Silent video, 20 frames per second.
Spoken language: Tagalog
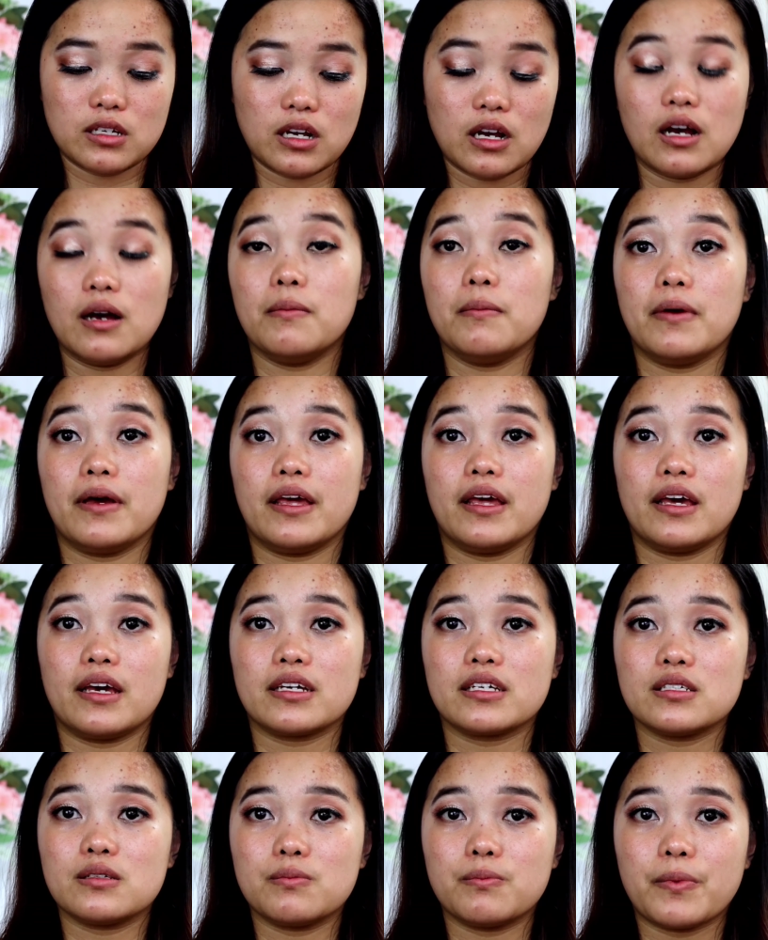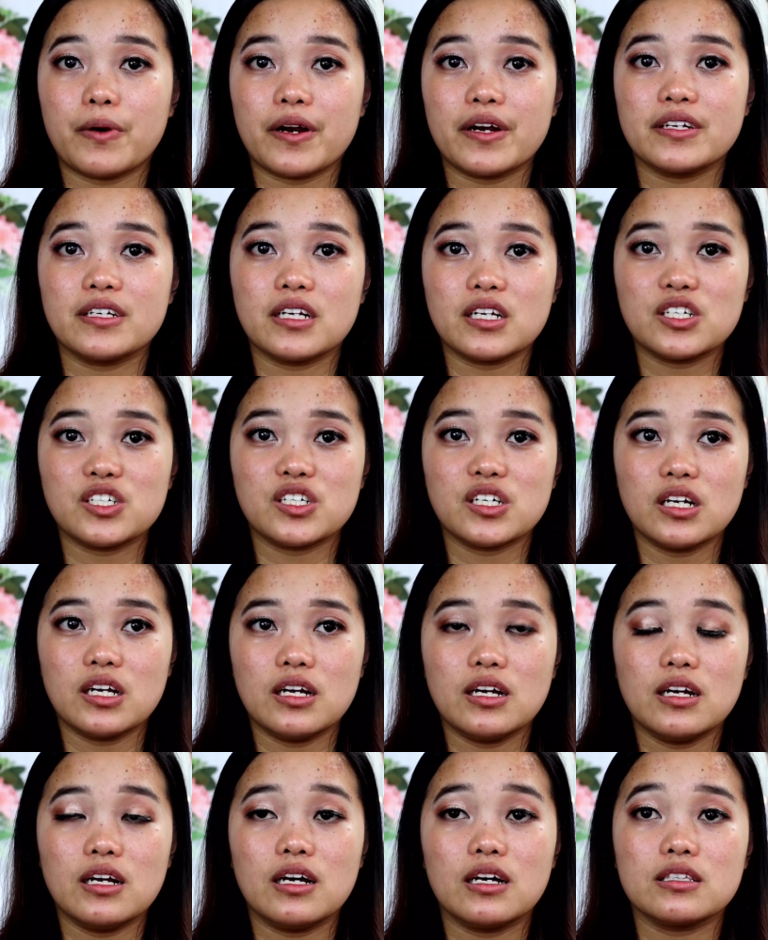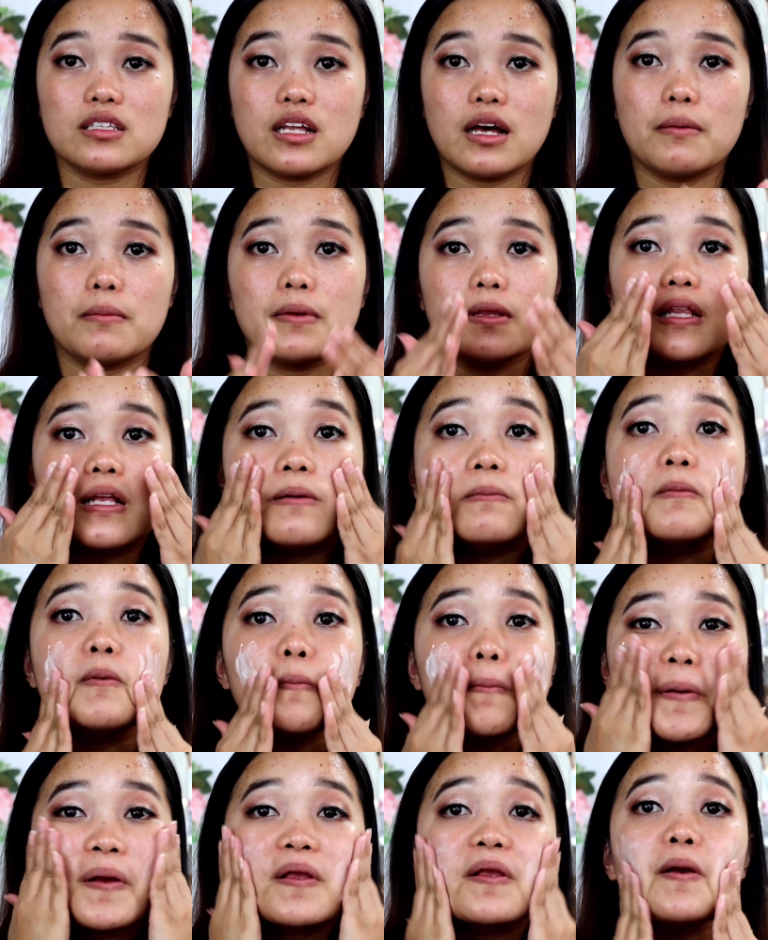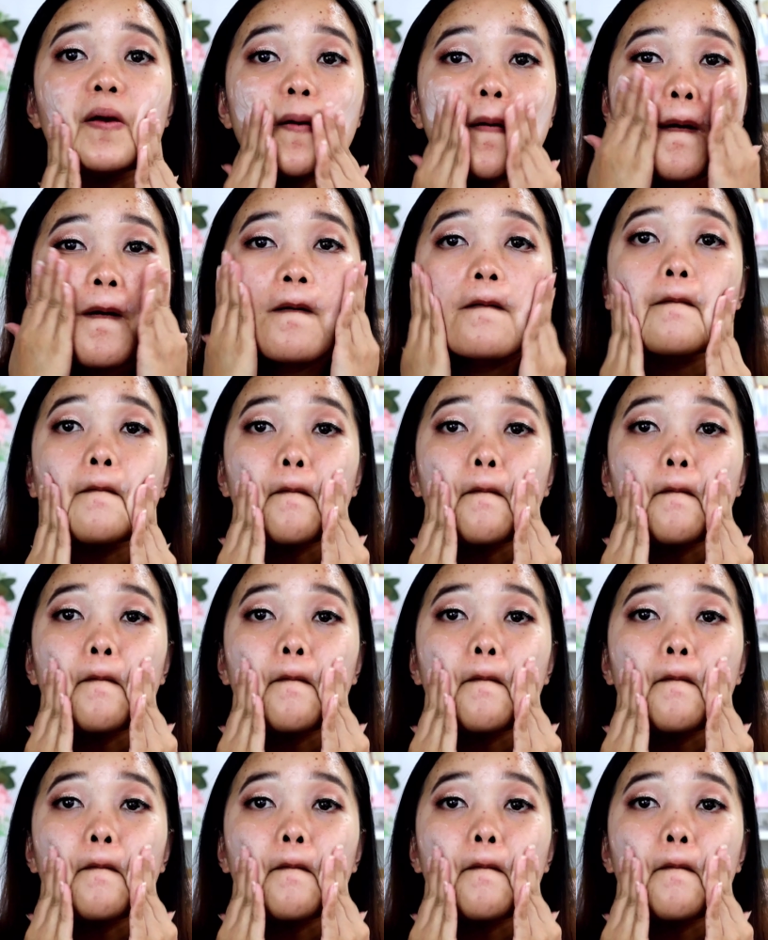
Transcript: Saka may expire na siya. Ang dami-dami pa nyo.